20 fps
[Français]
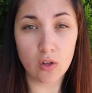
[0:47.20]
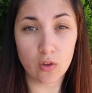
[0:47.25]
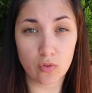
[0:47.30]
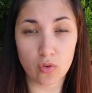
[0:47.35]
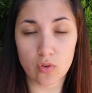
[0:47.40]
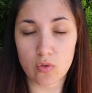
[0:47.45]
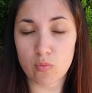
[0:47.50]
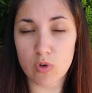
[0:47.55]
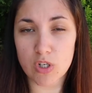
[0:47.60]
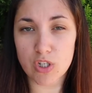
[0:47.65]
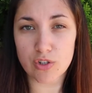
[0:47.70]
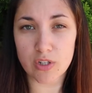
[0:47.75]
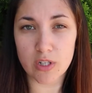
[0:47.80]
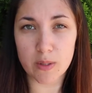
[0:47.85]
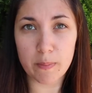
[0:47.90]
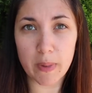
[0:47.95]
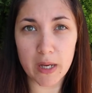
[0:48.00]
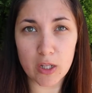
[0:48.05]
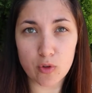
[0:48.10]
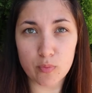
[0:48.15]
Donc moi je n'ai
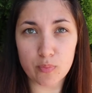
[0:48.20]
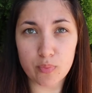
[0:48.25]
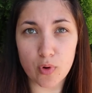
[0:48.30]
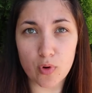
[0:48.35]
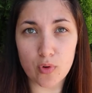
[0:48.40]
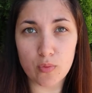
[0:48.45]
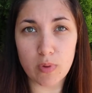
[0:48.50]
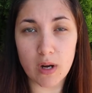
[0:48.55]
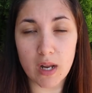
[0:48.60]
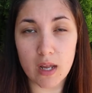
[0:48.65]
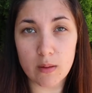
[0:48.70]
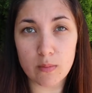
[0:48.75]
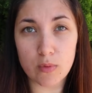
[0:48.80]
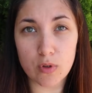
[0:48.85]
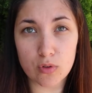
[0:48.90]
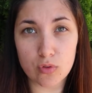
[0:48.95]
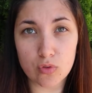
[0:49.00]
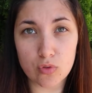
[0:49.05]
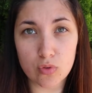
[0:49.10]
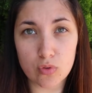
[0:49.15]
pas de
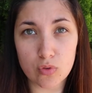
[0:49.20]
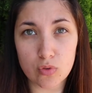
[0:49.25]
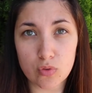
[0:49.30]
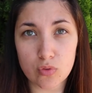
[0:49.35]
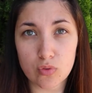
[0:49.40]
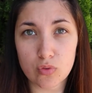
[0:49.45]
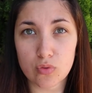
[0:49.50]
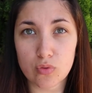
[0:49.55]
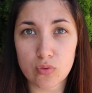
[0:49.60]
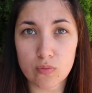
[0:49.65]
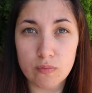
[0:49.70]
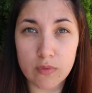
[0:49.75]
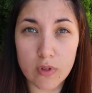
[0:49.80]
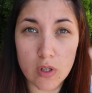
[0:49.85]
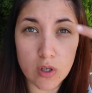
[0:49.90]
problème de